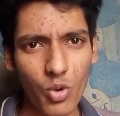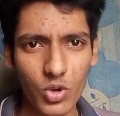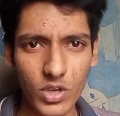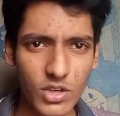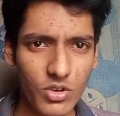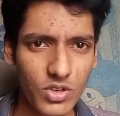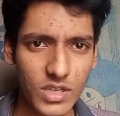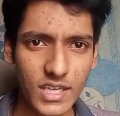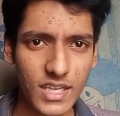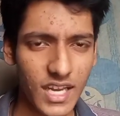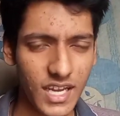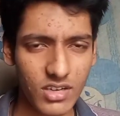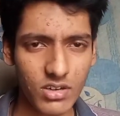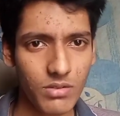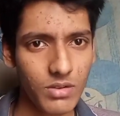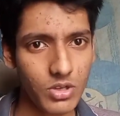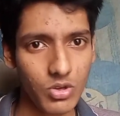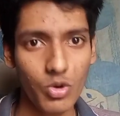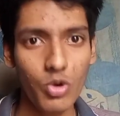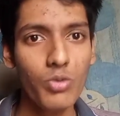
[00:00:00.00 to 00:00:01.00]
ওকে ওকে লাগলো
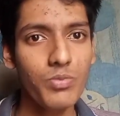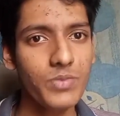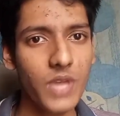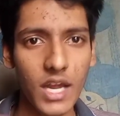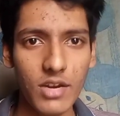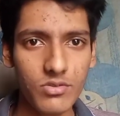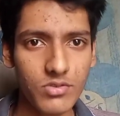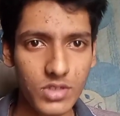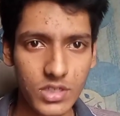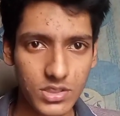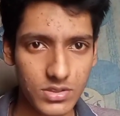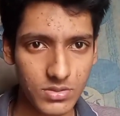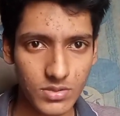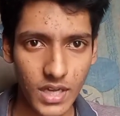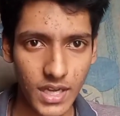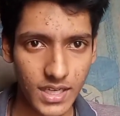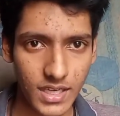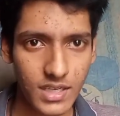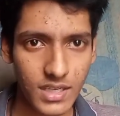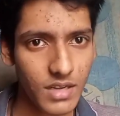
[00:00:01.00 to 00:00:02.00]
আমার খুব দারুণ কিছু
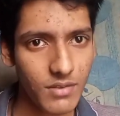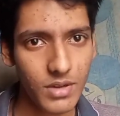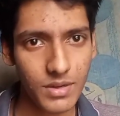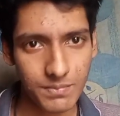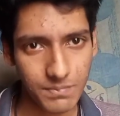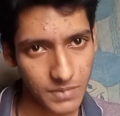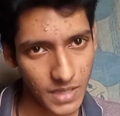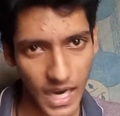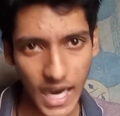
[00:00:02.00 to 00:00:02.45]
লাগেনি আমার